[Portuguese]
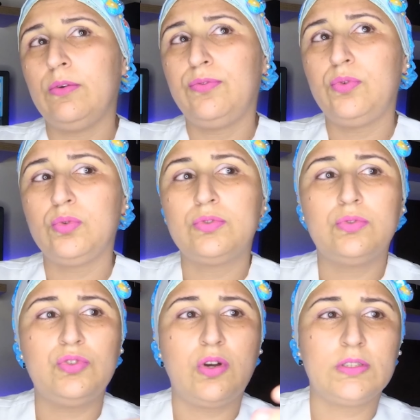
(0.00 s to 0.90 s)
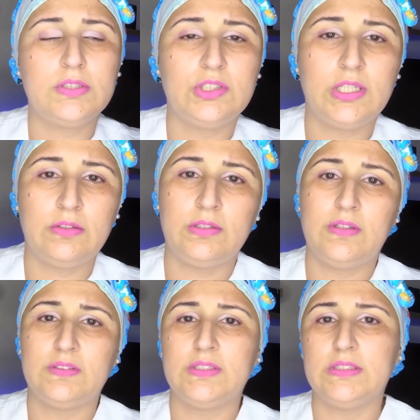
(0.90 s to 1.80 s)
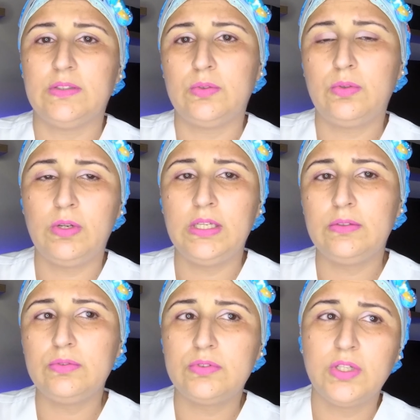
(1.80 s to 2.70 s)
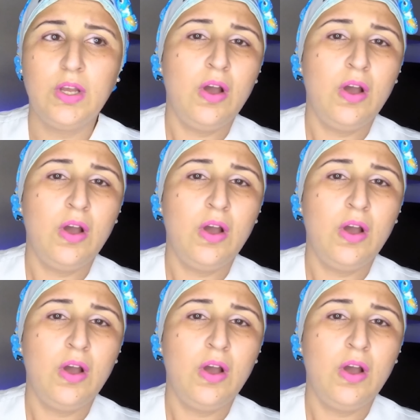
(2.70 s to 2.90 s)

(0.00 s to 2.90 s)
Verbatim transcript: o fluxo de oxigênio entre 6 a 8 litros,